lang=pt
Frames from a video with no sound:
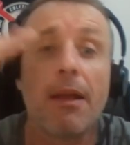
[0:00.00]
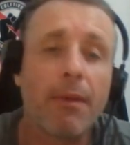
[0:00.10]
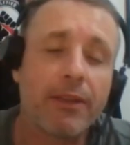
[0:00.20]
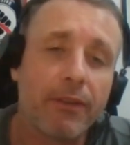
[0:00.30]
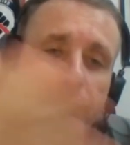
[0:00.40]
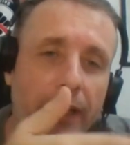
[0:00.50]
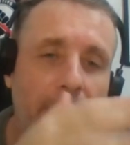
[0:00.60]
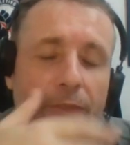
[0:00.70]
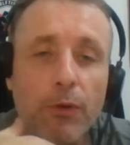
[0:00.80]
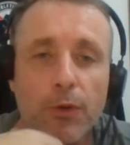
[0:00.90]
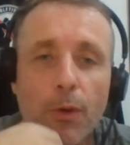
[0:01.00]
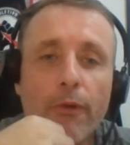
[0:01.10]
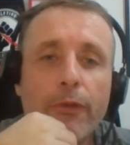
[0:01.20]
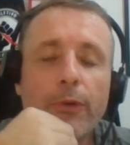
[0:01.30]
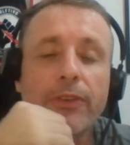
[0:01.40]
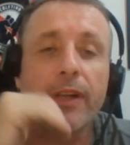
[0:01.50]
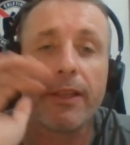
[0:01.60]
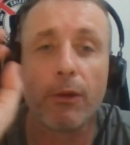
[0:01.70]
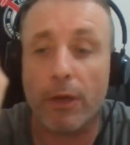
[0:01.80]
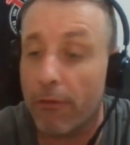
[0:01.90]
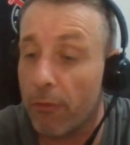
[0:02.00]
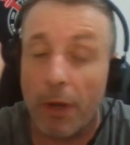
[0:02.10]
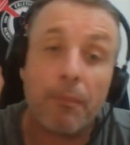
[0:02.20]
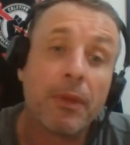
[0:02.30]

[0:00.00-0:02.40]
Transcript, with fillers: Mas enfim, quem viu o jogo viu o escândalo que foi.